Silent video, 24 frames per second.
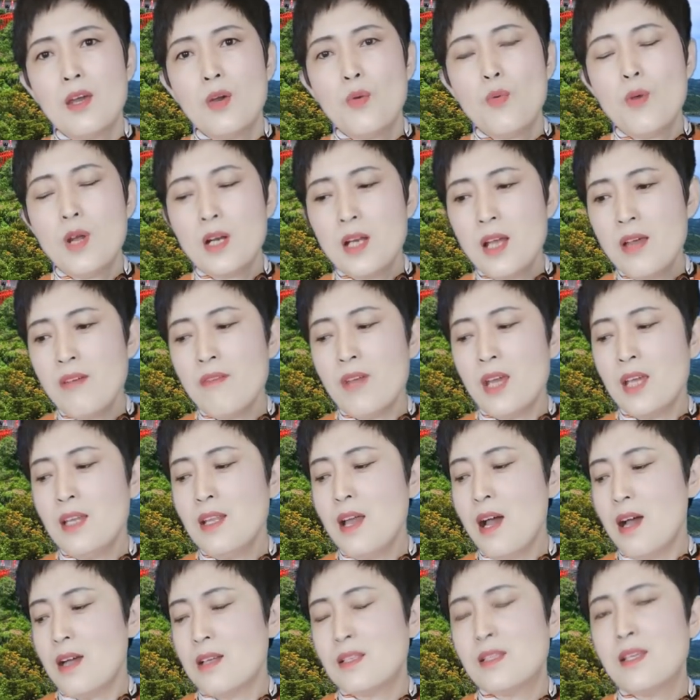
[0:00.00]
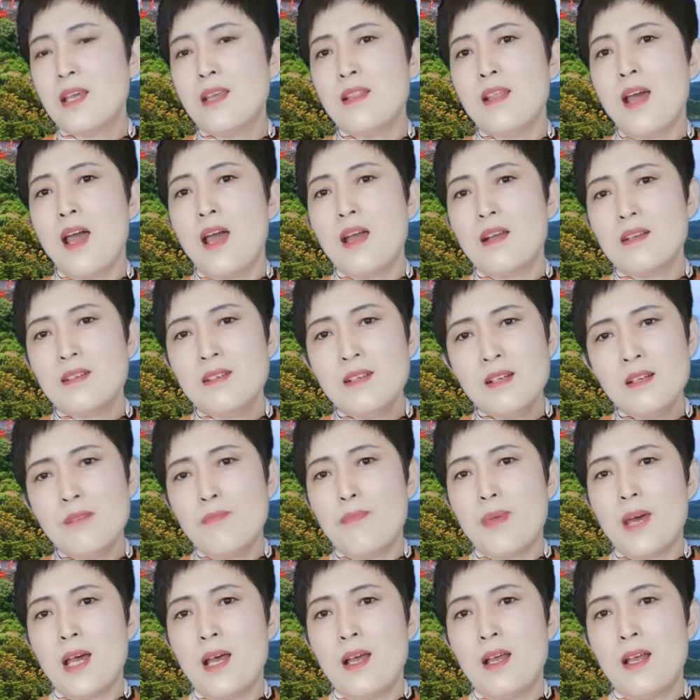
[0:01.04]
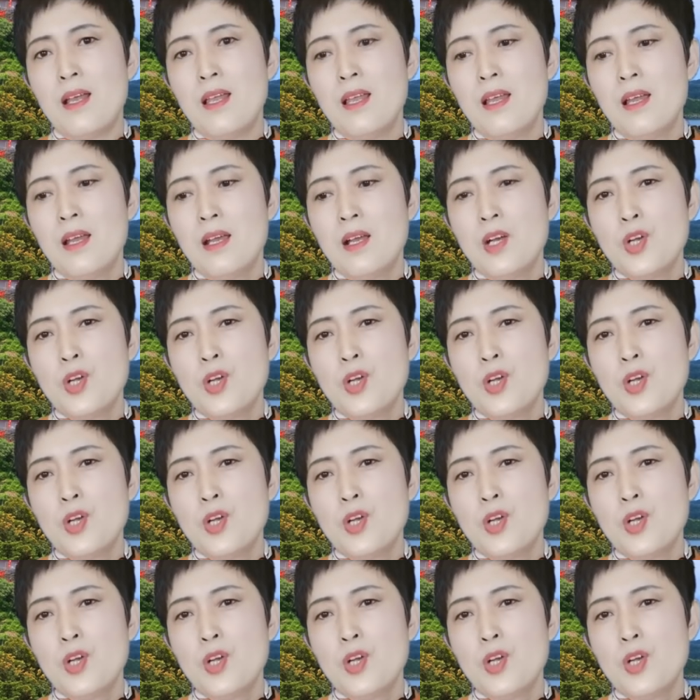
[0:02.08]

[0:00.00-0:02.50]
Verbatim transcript: 我认为呢，现在日本